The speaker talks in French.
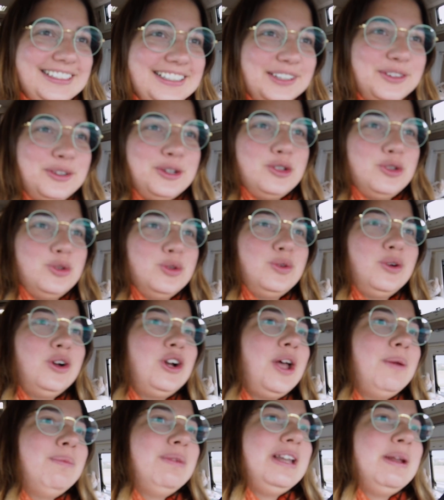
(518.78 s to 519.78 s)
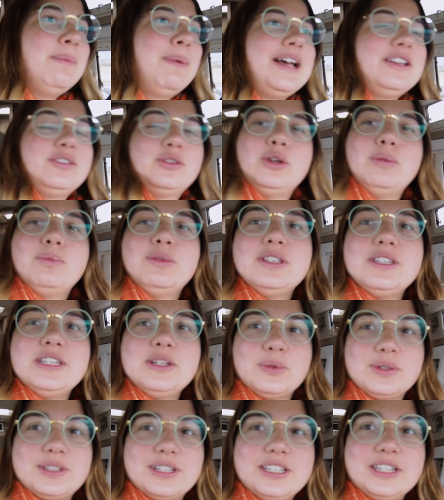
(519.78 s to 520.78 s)
C'est que du coup, comme il est presque midi,
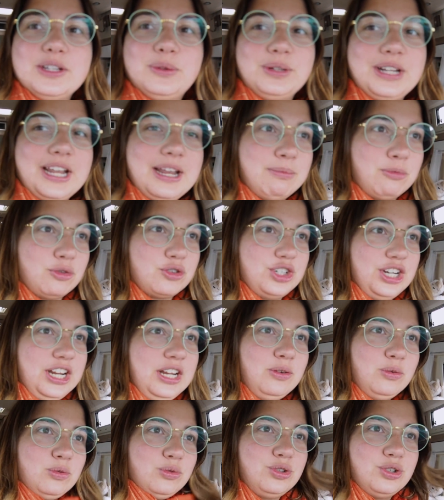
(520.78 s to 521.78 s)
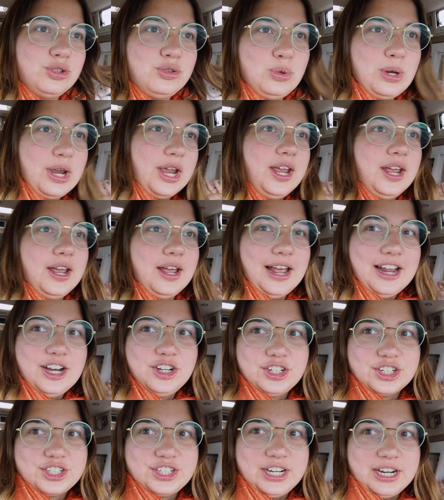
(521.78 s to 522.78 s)
on s'est dit qu'on allait manger. Donc je suis allée
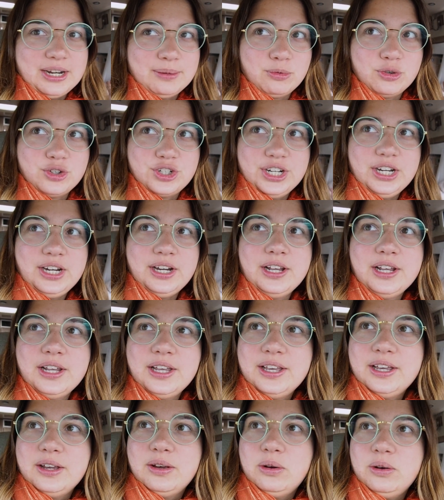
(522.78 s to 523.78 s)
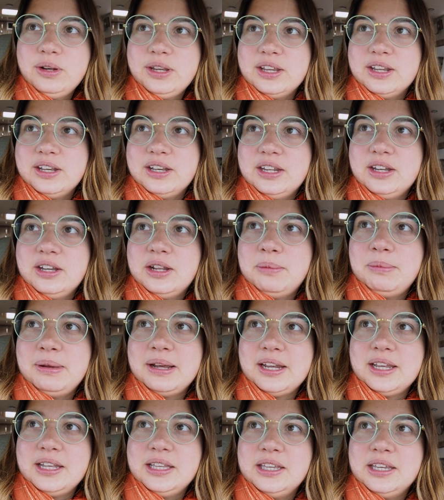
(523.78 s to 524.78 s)
chercher à manger. Oh, il y a une énorme
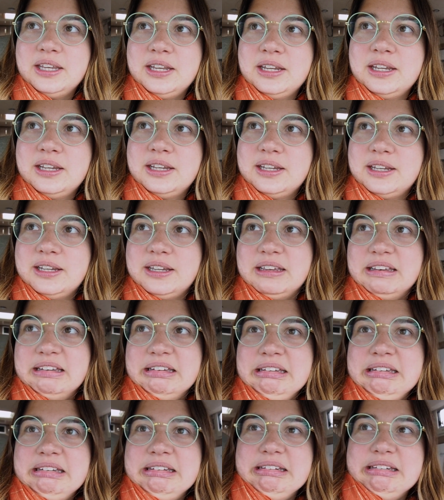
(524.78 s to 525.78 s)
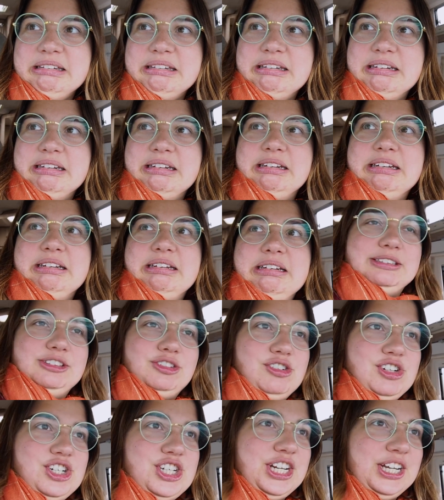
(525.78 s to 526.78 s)
araignée. Oh,
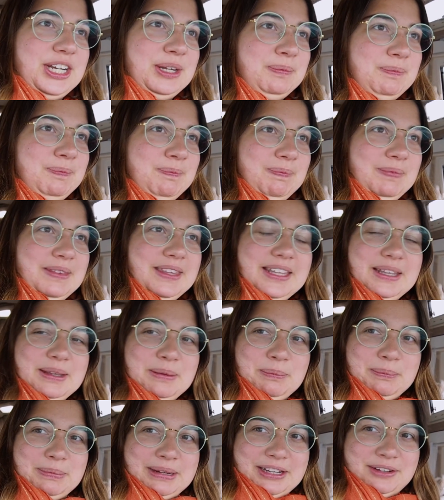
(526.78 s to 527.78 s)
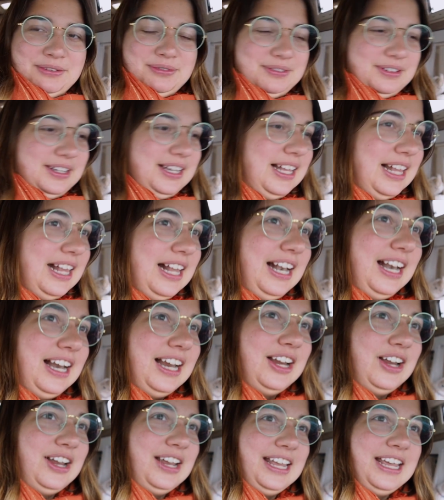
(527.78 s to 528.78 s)
je vais gérer. Bref.
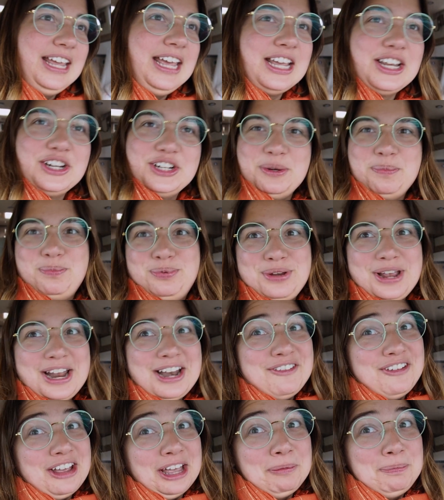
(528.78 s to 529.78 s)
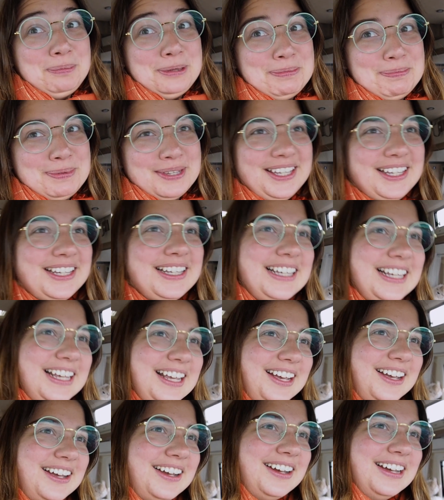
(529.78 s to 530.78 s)
Euh, et j'ai pu aller faire pipi.
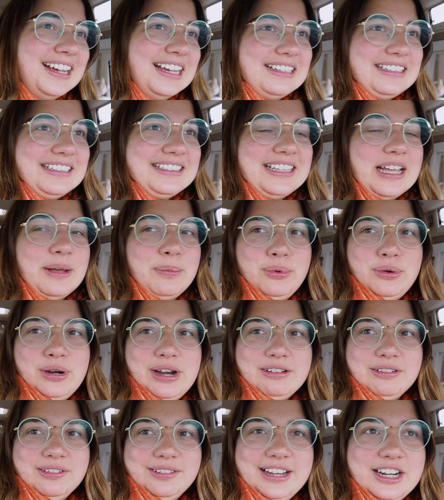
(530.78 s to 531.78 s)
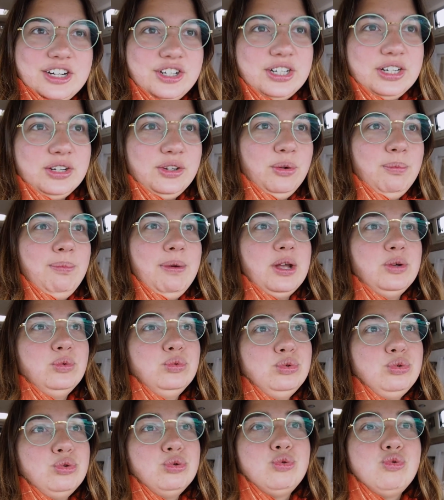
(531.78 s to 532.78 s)
Euh, et ça c'est un peu l'avantage, c'est que bah,
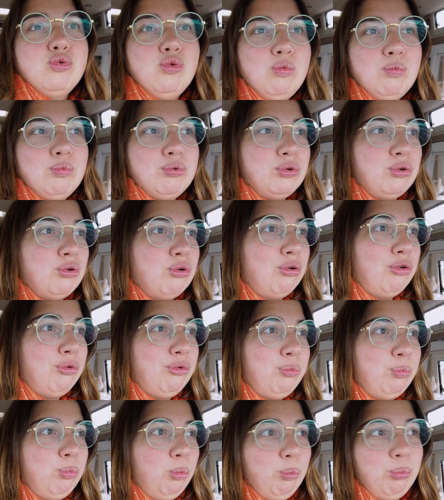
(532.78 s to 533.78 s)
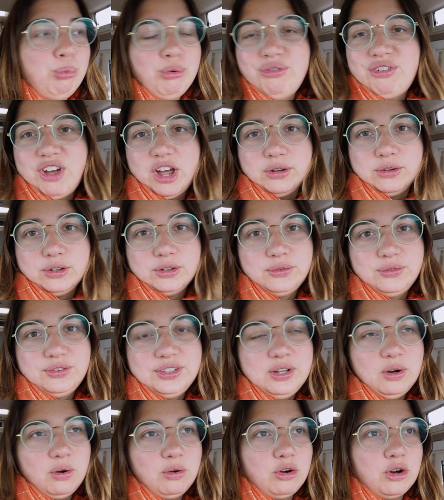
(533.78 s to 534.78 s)
nous du coup on peut, on peut faire notre
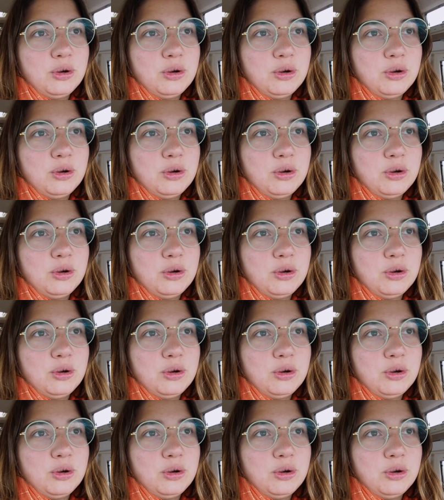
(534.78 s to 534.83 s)
vie dans le